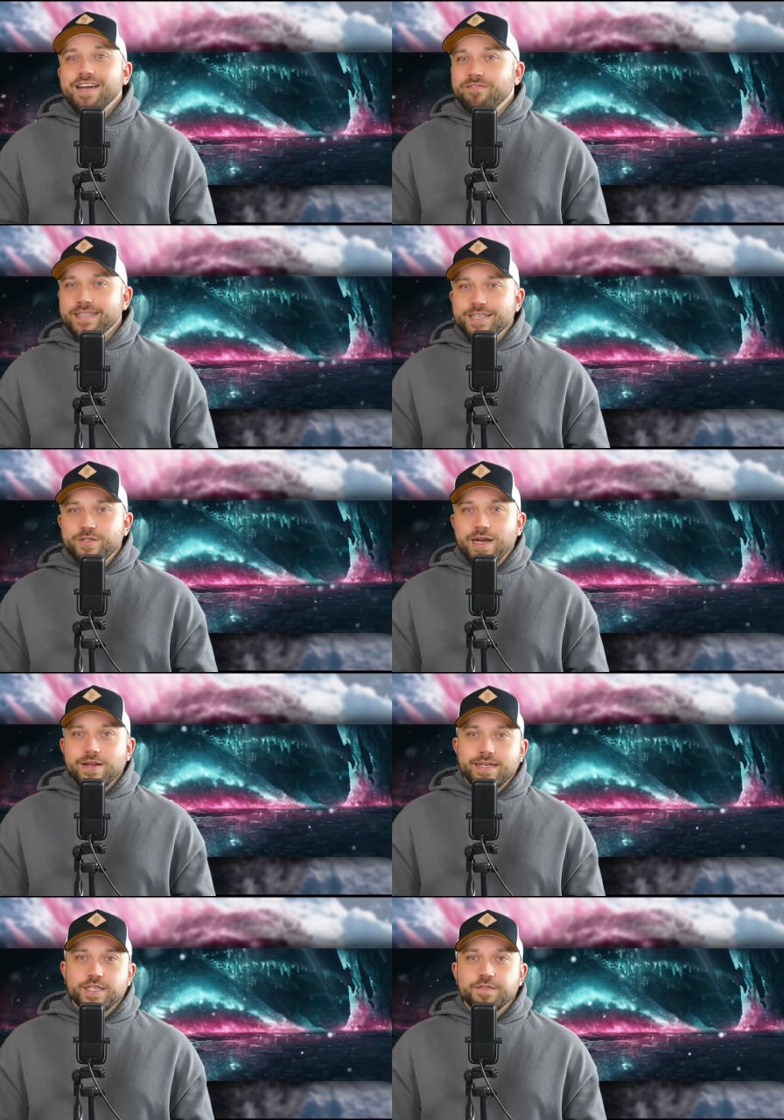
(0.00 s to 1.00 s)
was der Trailer
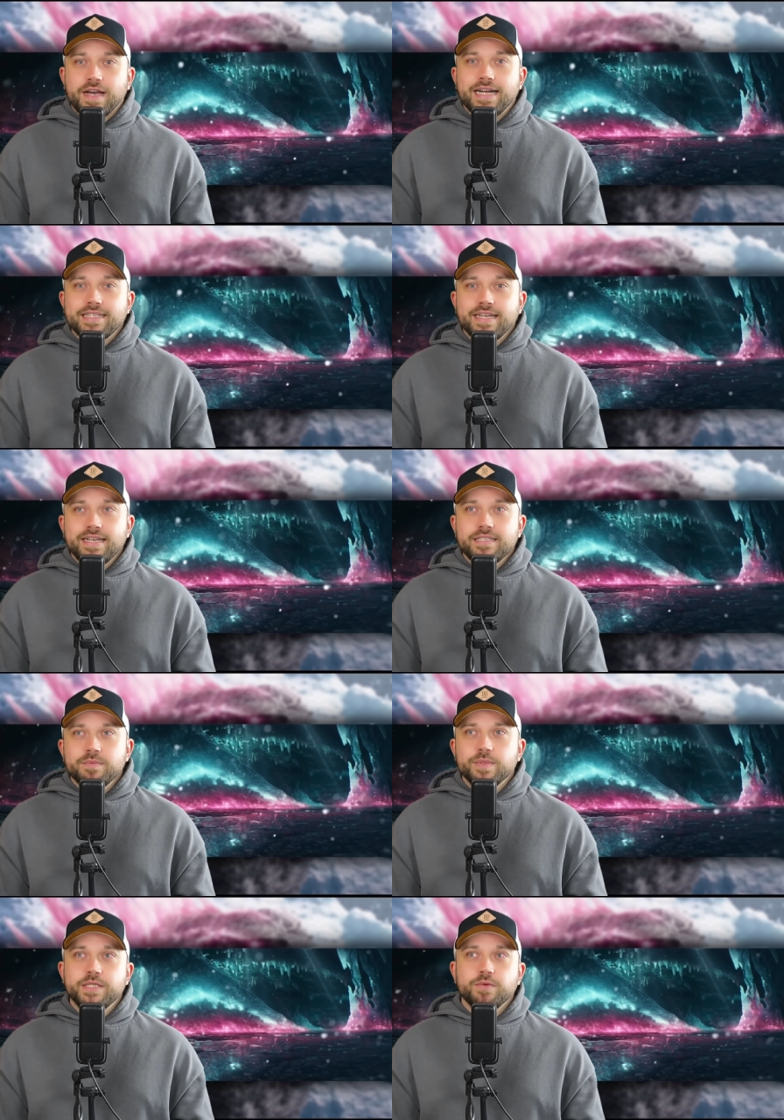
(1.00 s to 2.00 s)
uns alles verraten
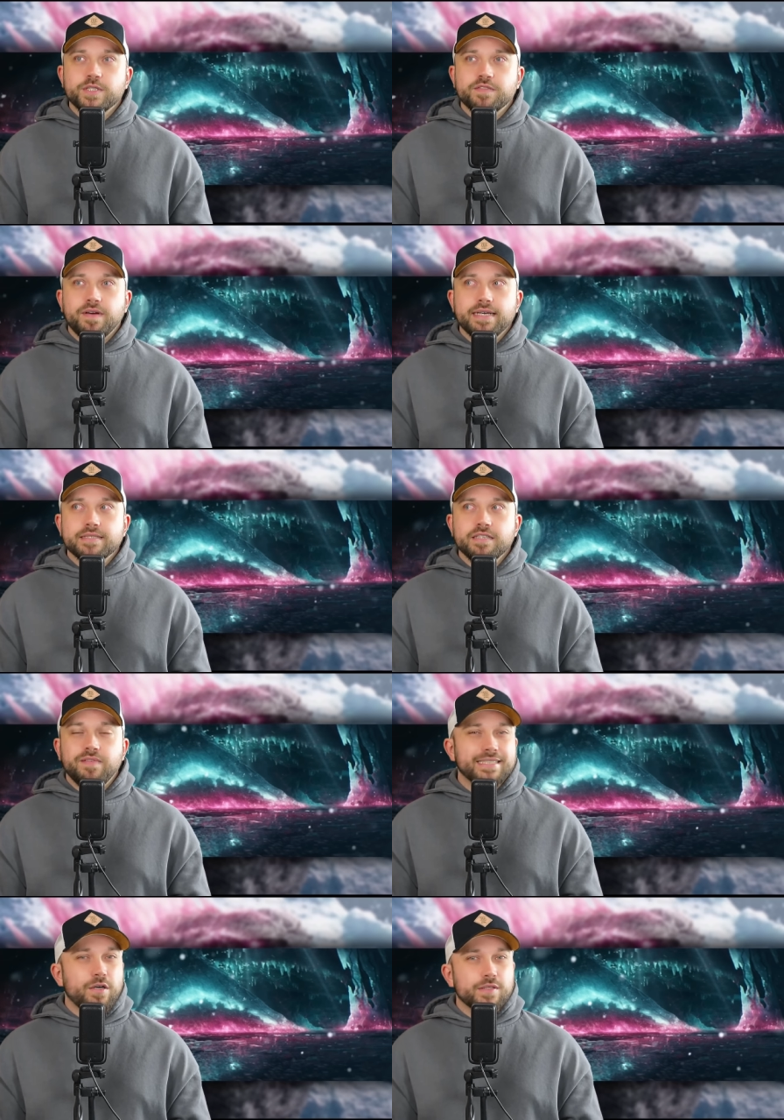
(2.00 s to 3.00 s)
hat, beziehungsweise
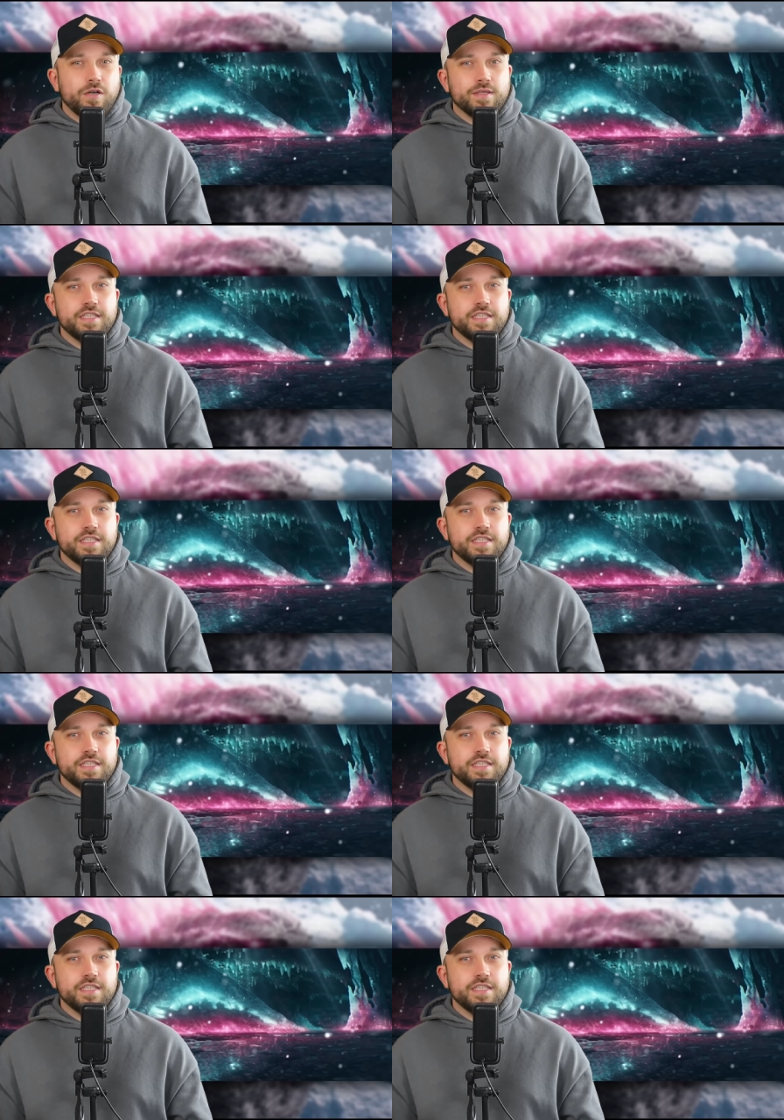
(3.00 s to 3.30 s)
was er uns auch